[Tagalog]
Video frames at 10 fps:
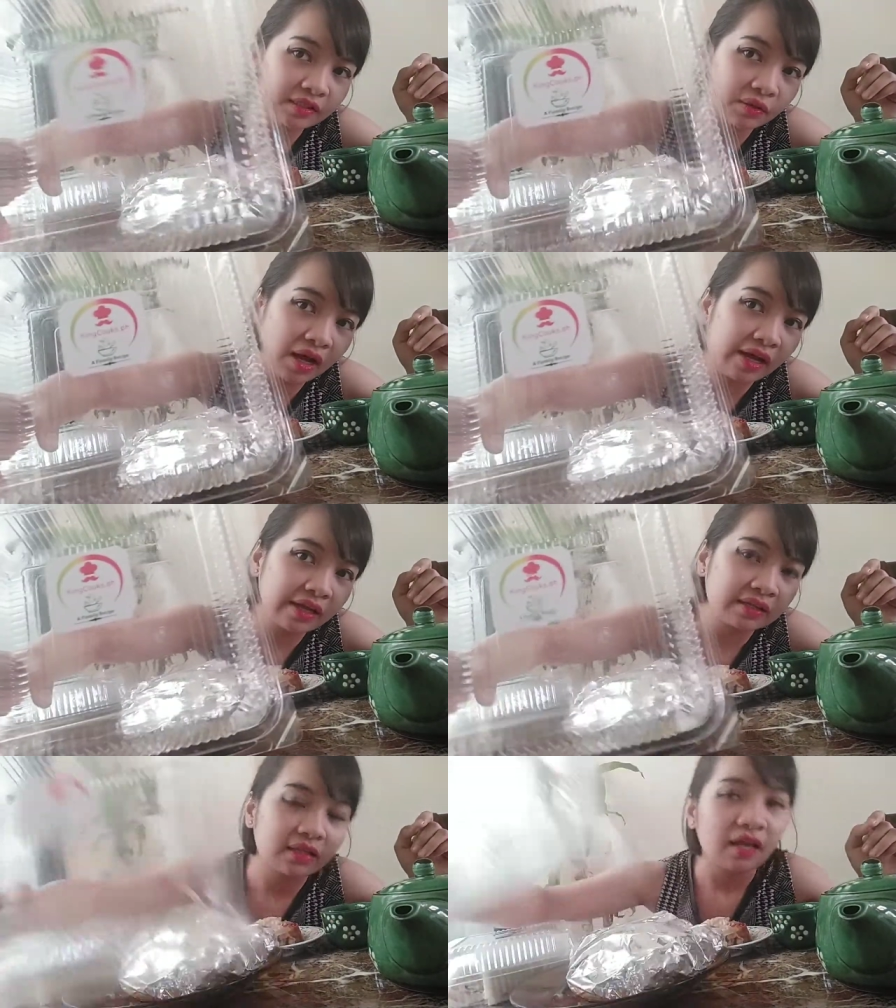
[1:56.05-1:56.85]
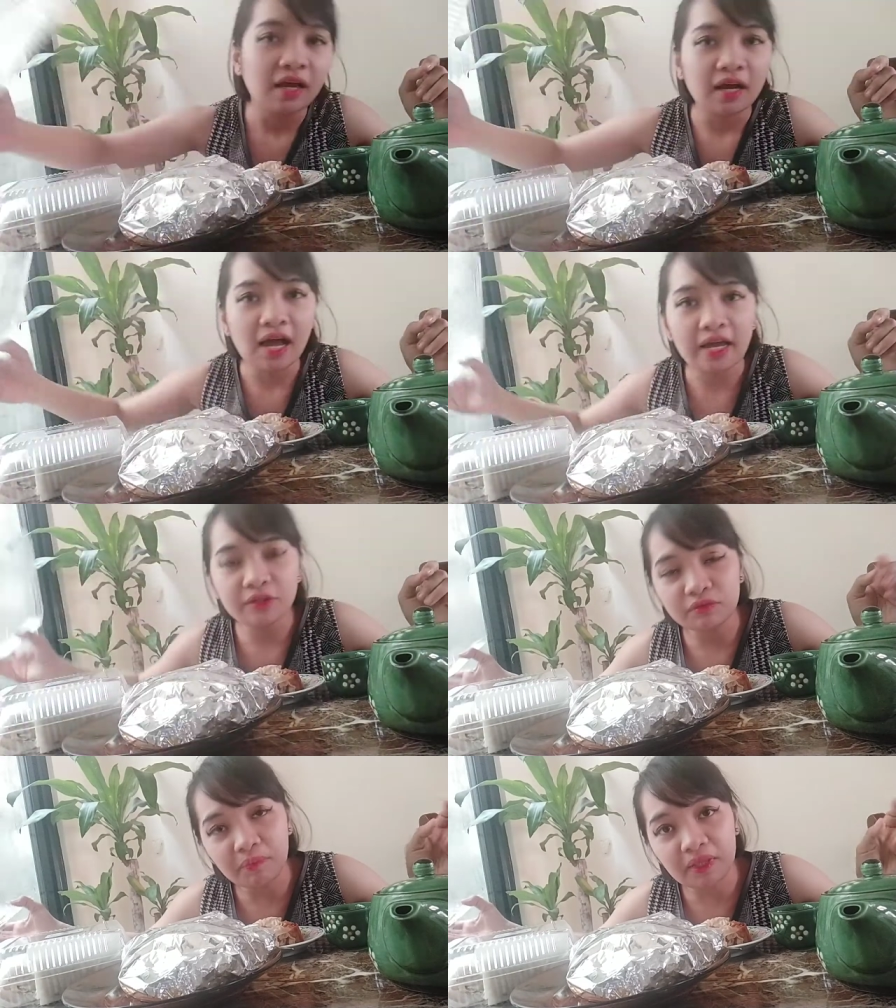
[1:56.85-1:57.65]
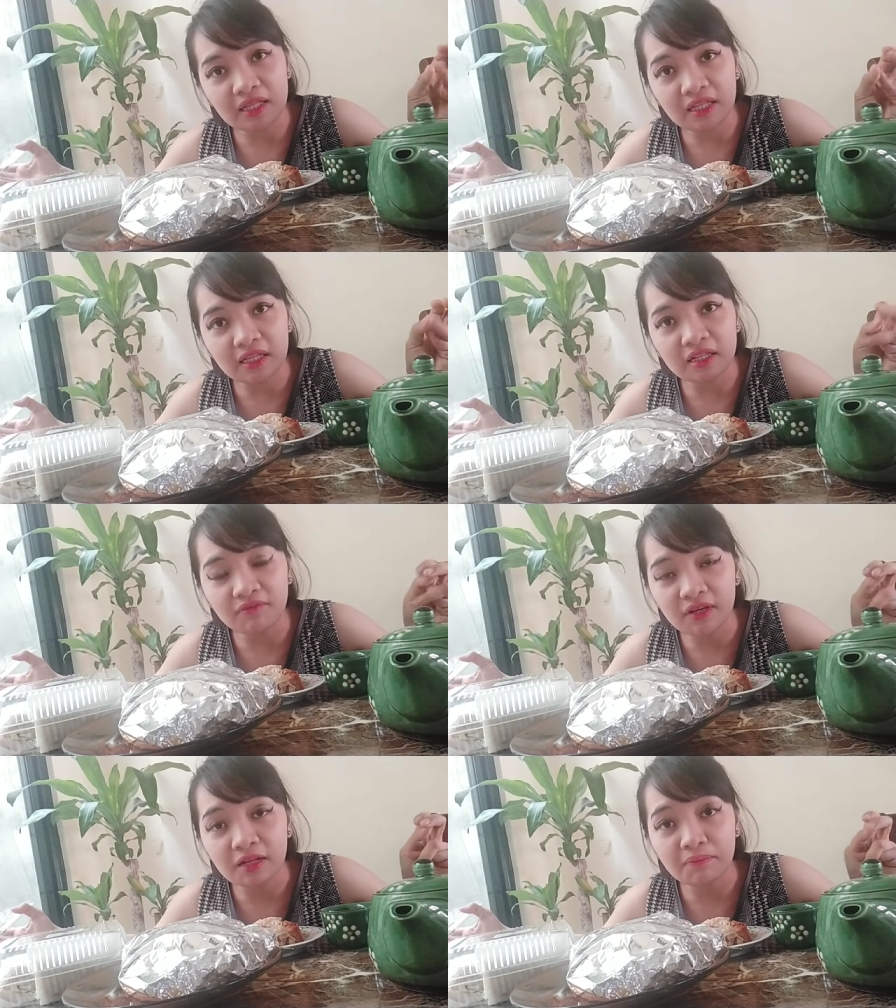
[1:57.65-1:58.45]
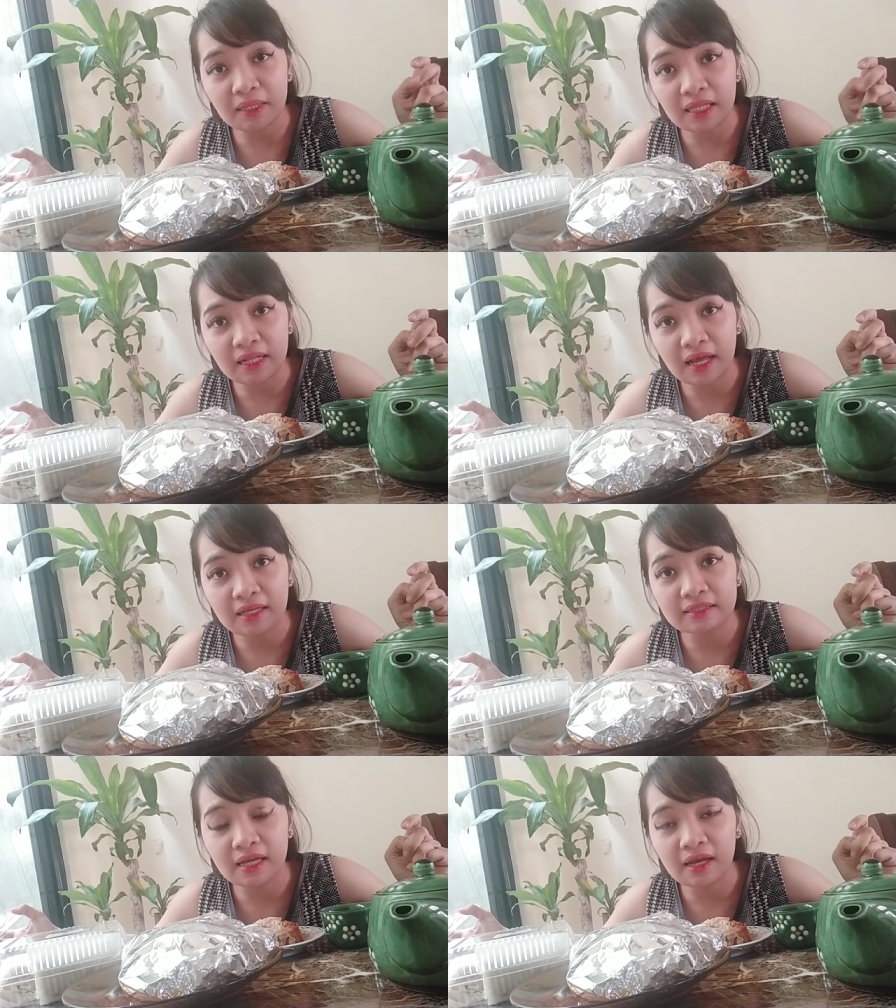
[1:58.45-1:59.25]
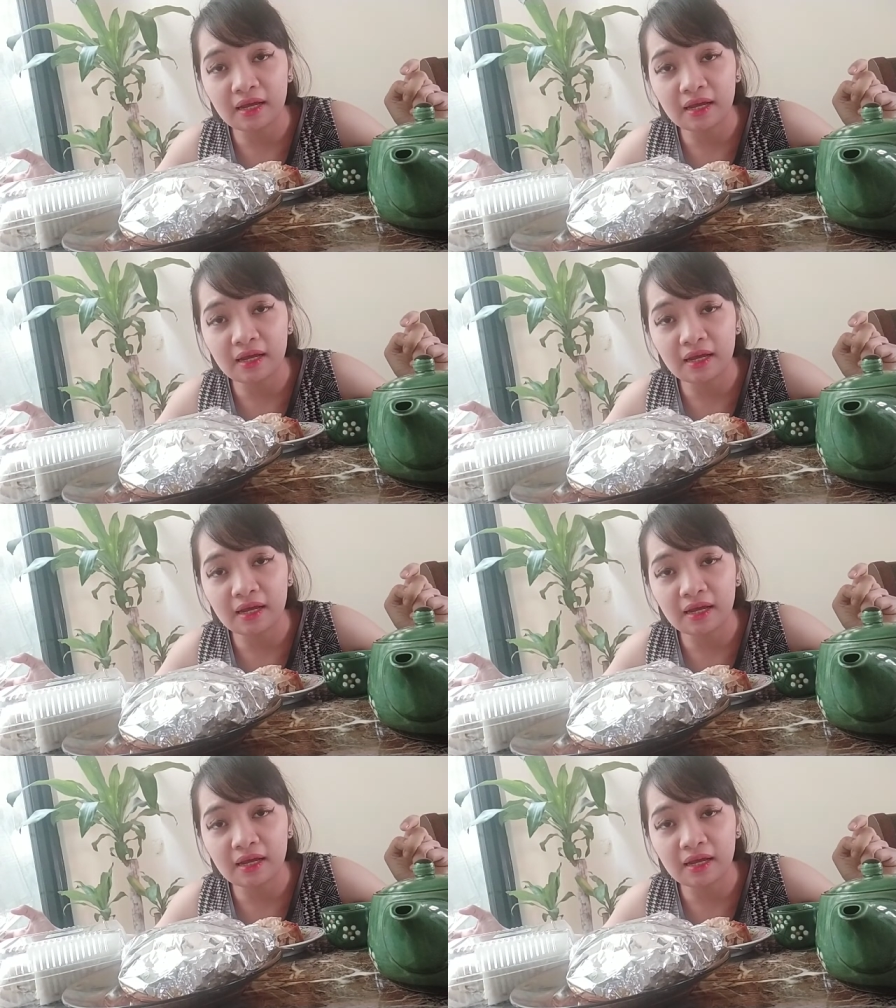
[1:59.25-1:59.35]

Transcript: So, kahit kahit yung pinagdadeliveran pa nila sa